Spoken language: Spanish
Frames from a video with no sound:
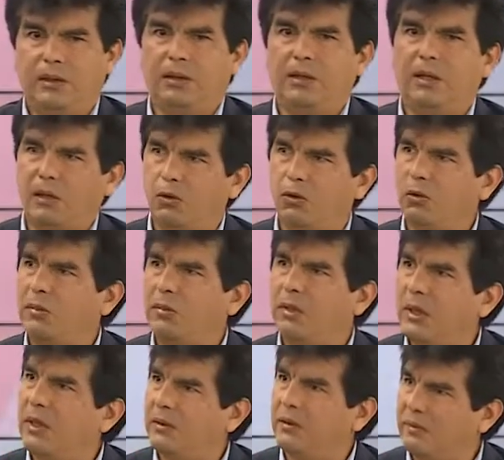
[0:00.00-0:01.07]
De que la
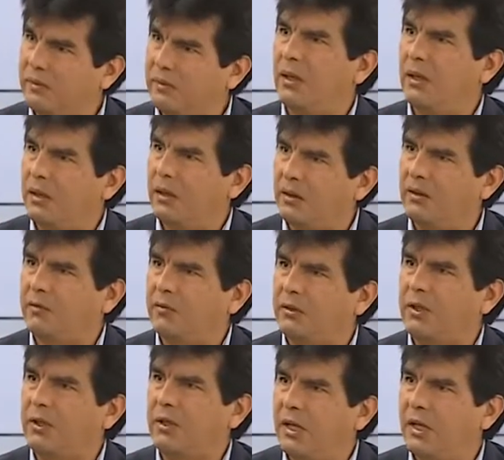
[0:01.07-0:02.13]
economía está, está
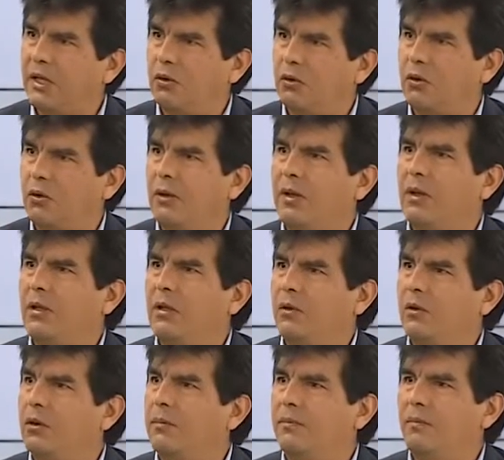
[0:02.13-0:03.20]
frenada. claro,
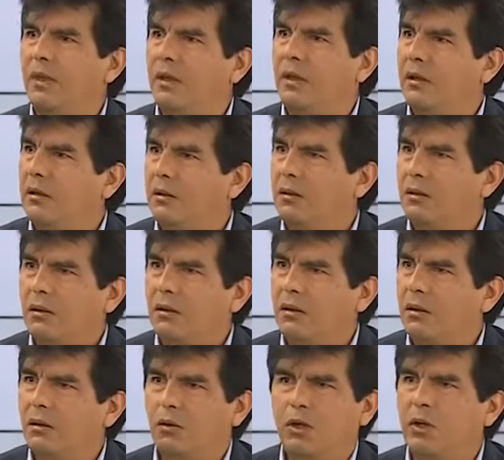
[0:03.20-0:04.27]
ha habido un freno
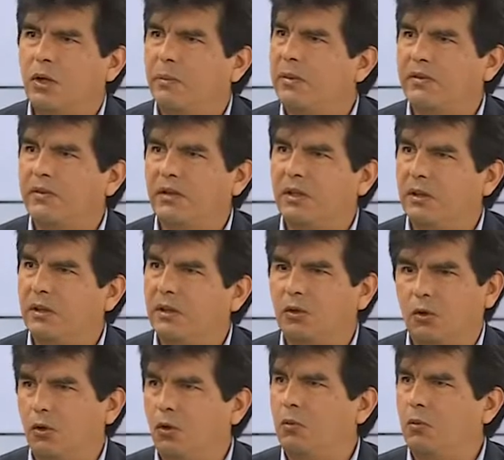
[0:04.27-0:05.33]
importante. No hay capacidad de gasto, te lo
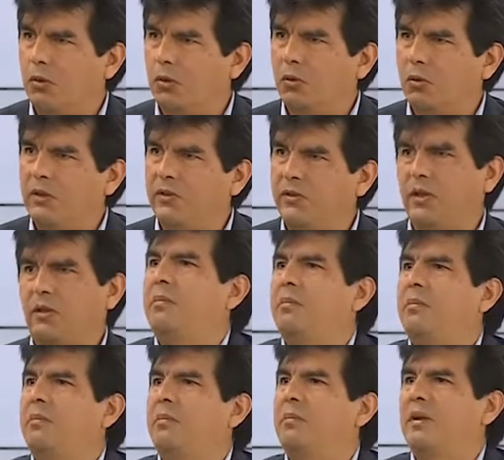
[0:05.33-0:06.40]
digo como economista, no hay
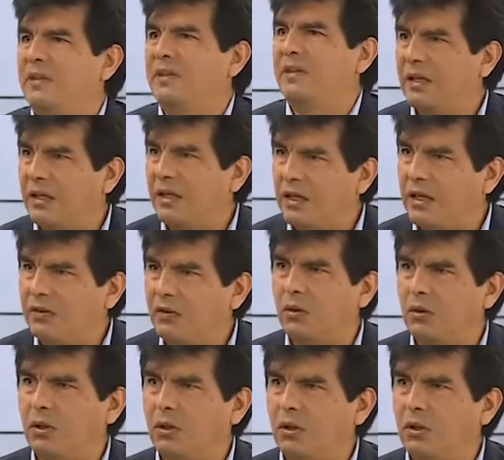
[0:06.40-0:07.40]
capacidad de gasto.